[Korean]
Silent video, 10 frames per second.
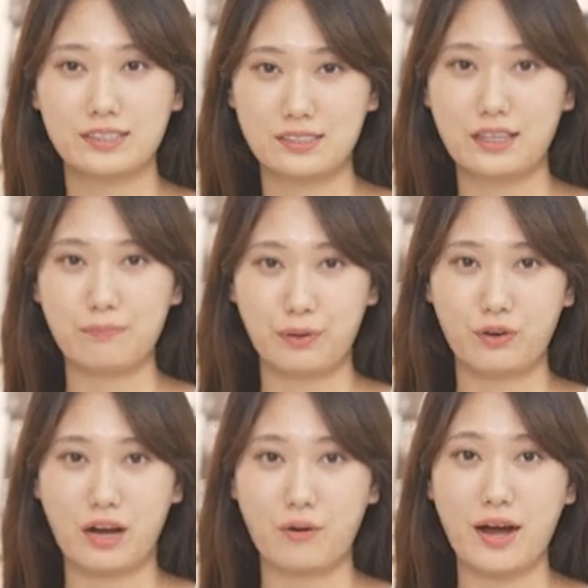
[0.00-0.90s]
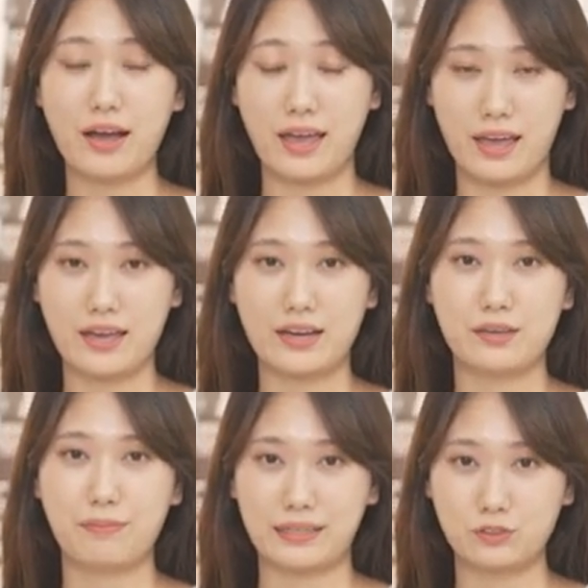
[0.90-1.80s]
진단 평가와
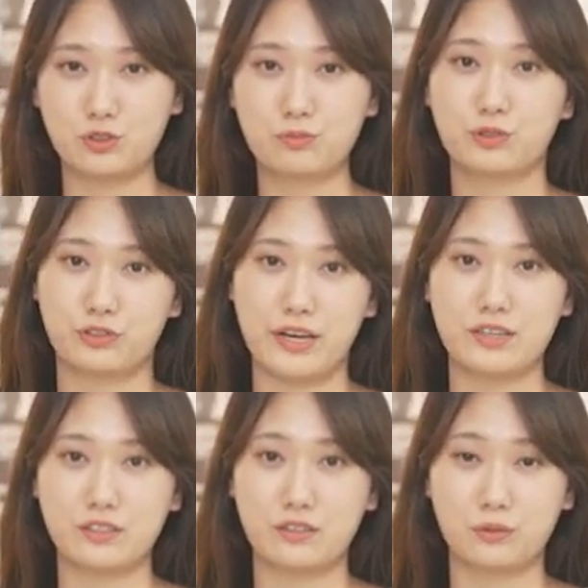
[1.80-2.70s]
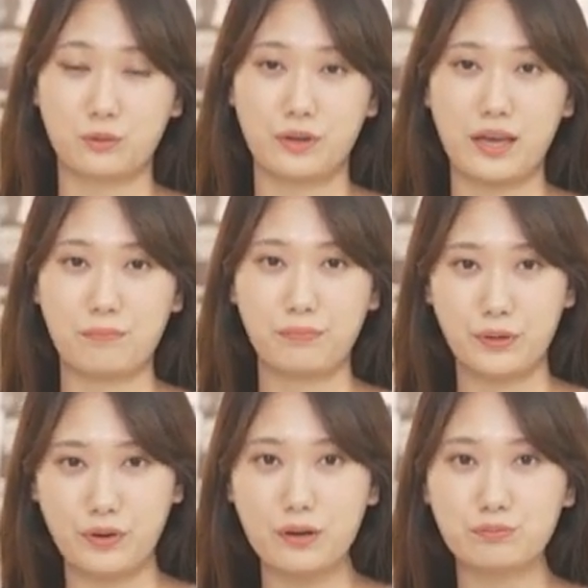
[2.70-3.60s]
에이아이 맞춤 큐레이션을 통해
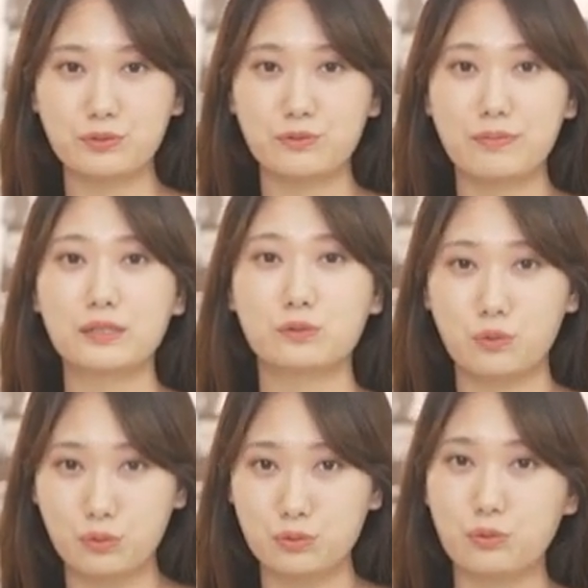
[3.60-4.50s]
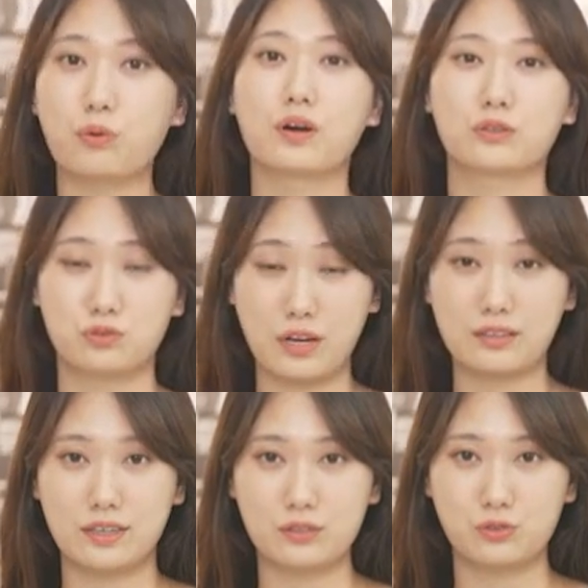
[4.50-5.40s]
필요한 부분만 쏙쏙 골라
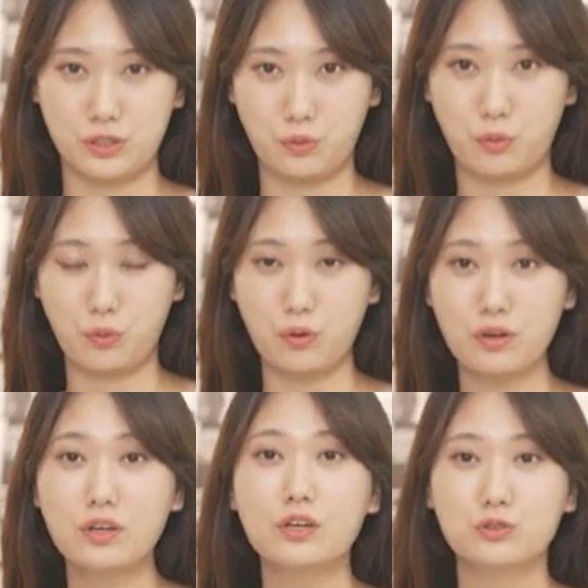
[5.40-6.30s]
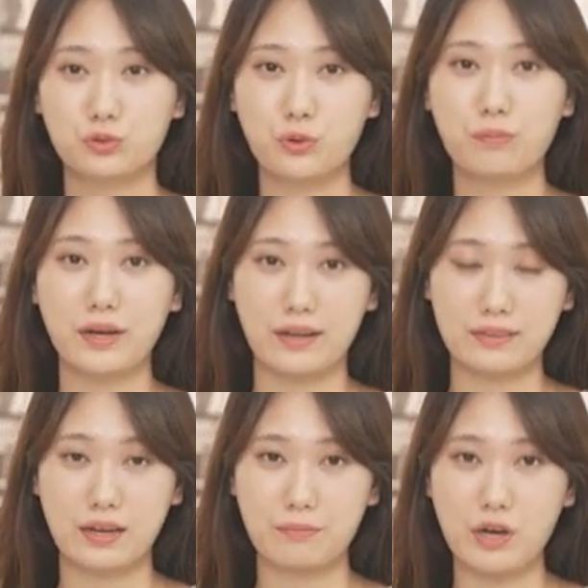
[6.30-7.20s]
수강을 할 수 있고, 수료만
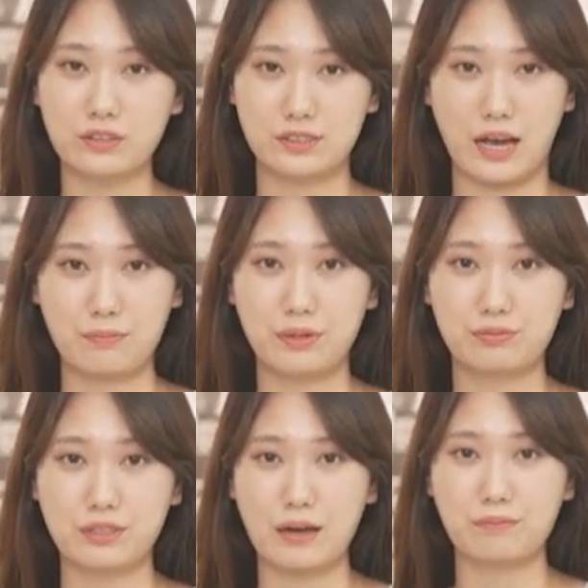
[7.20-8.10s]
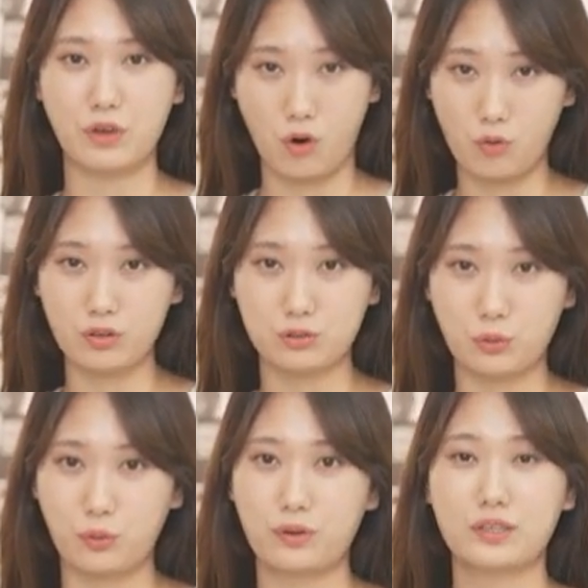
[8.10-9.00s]
한다면 자비 부담 영
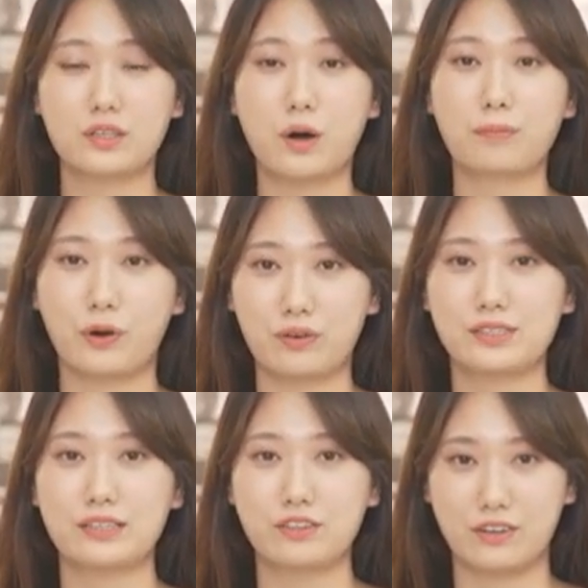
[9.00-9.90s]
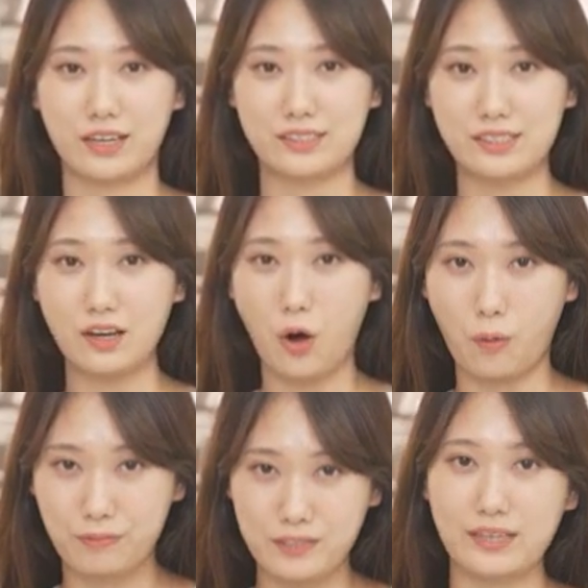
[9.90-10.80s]
원으로 기업 경쟁력까지
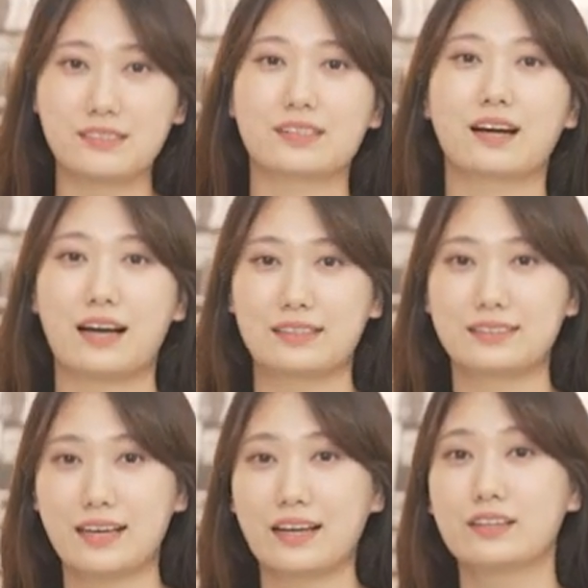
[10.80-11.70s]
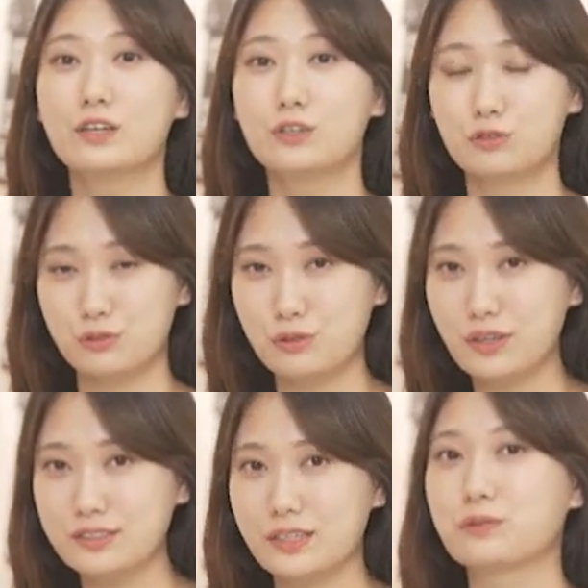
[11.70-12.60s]
업그레이드가 가능한
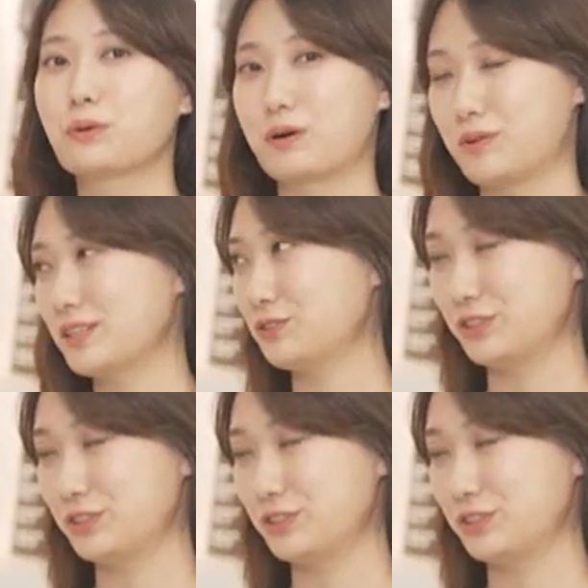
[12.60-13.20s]
훌륭한 제도라고 할 수